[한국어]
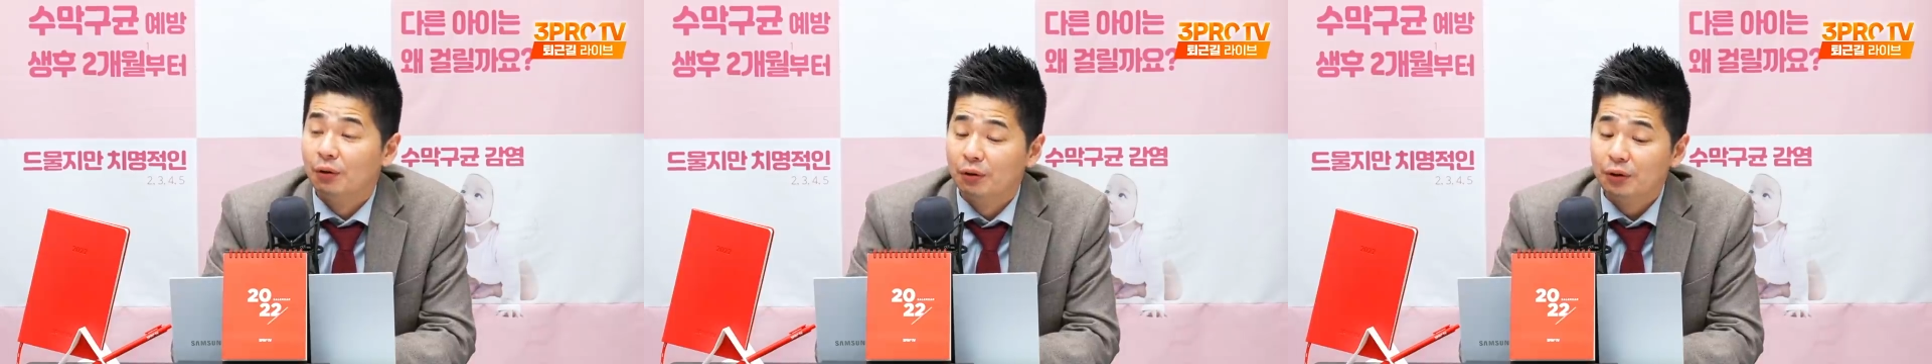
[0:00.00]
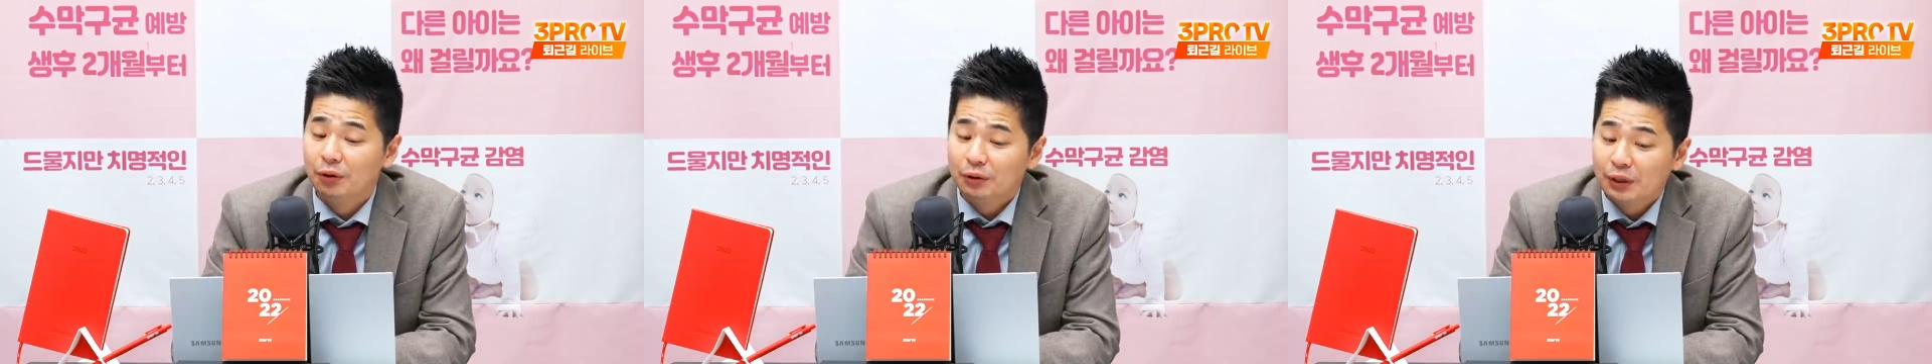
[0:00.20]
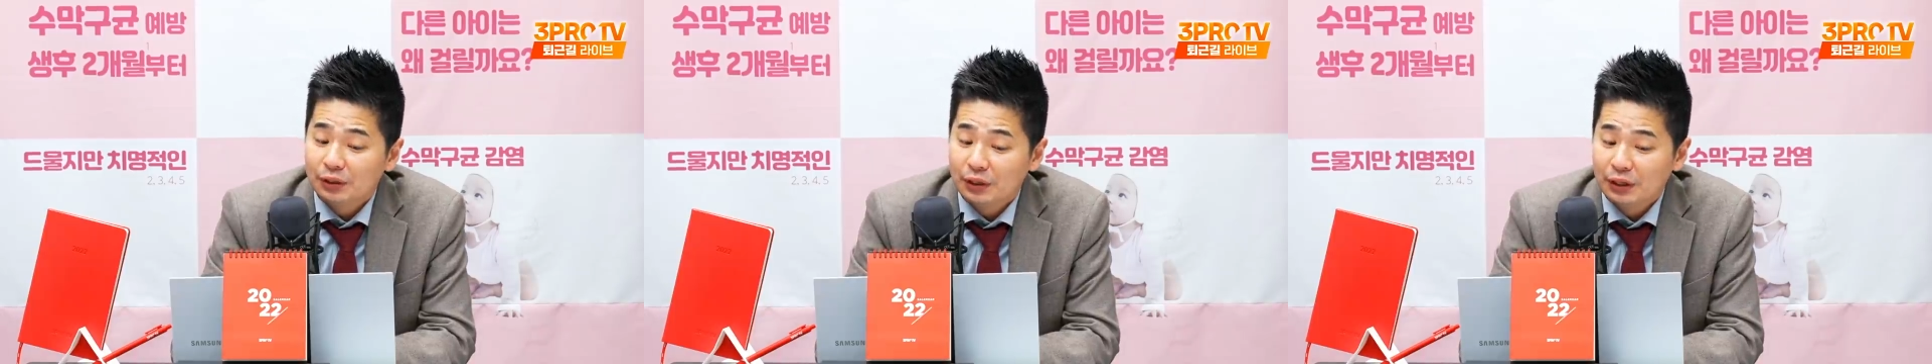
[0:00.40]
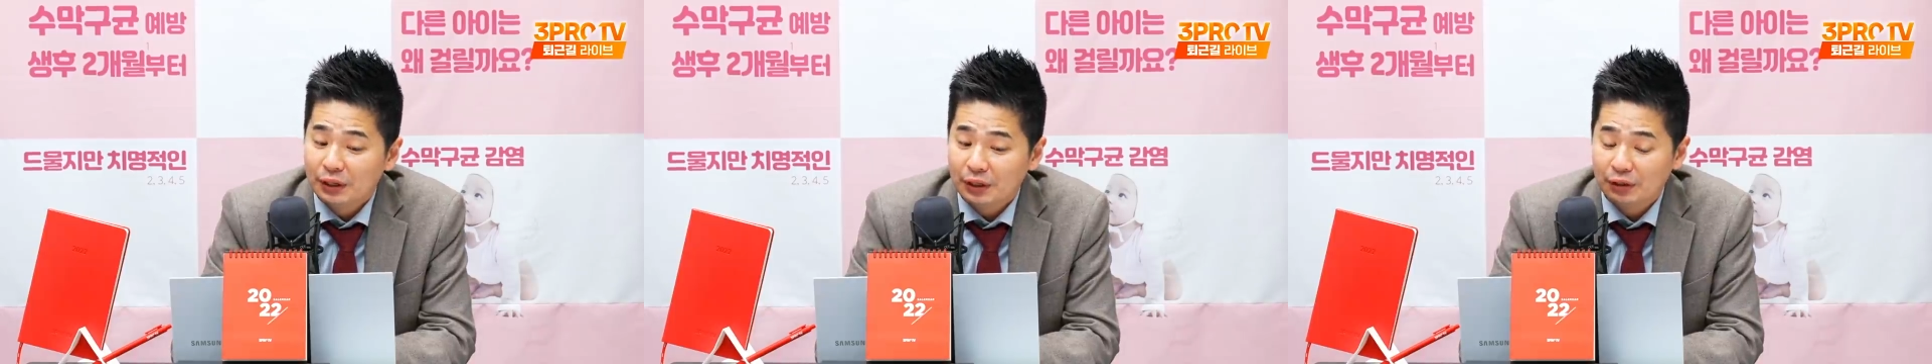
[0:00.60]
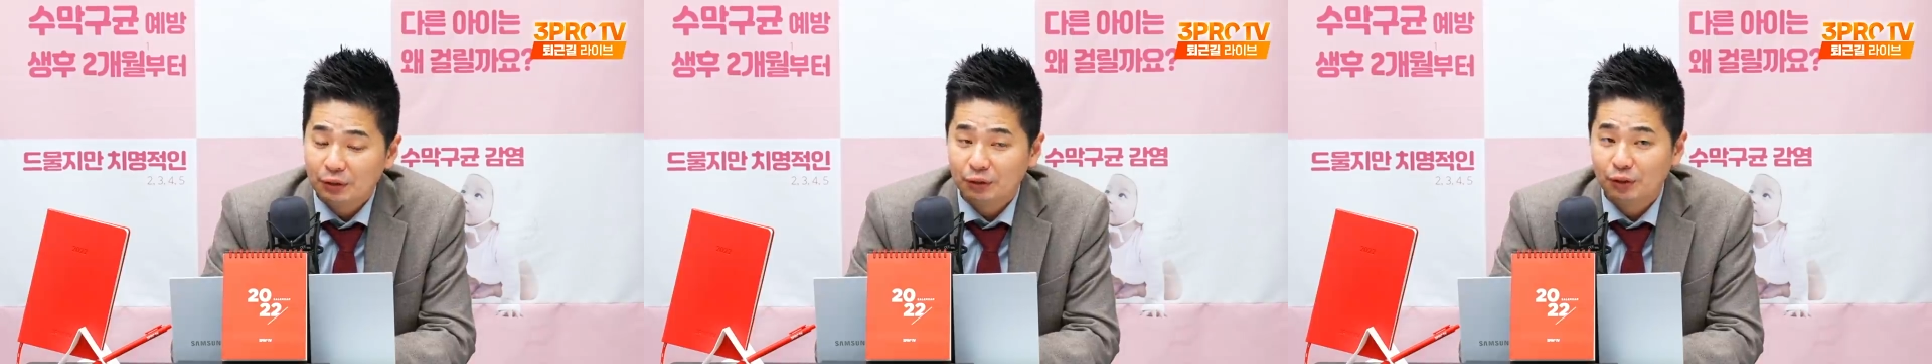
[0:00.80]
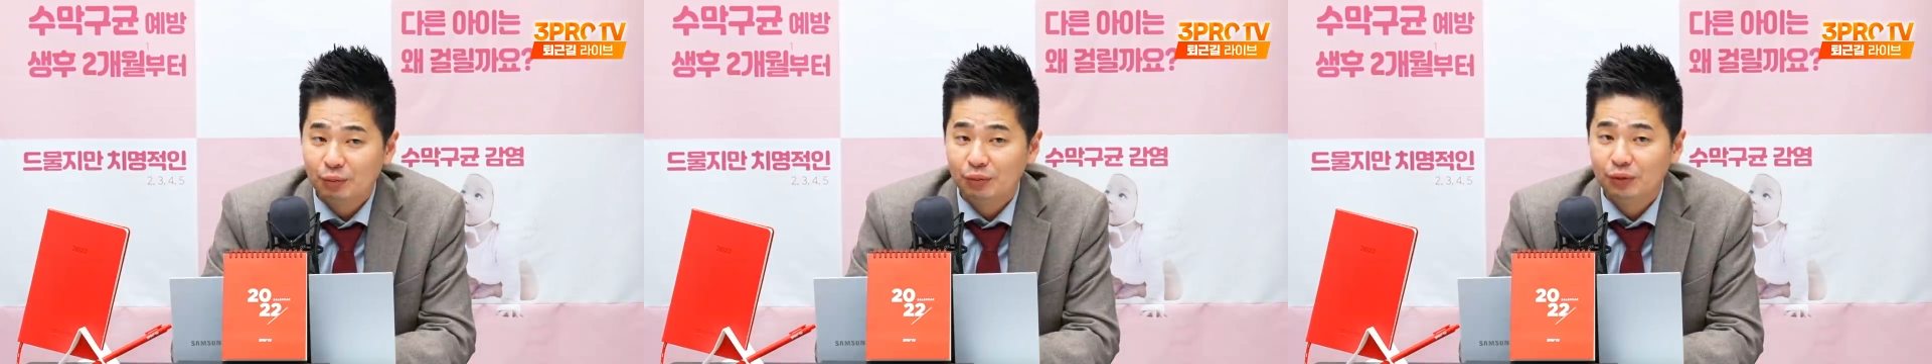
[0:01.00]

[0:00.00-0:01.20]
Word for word: 어려웠다 고 생각하셨던